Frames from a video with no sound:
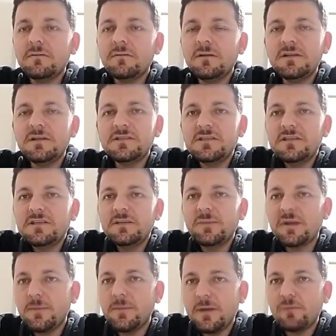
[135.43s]
Hiç
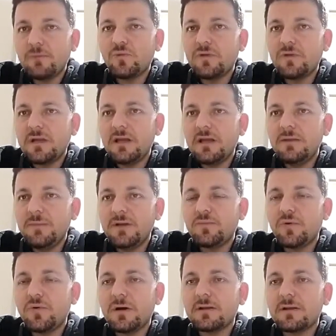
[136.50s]
kimse memnun değil
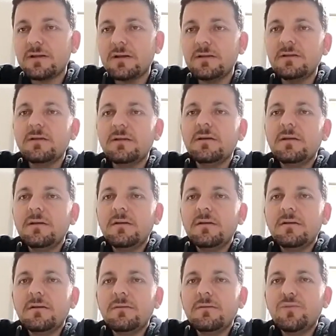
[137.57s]
bir puandan.
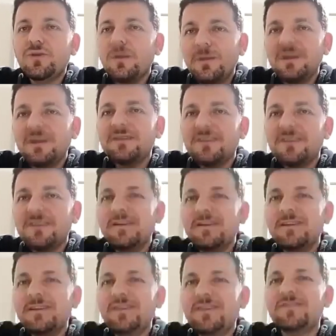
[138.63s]
Muhtemelen sen
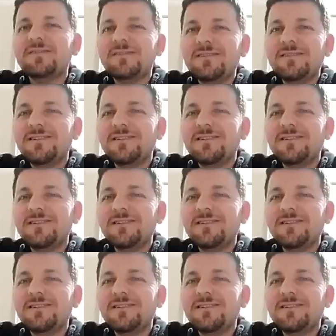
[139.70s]
de değilsin.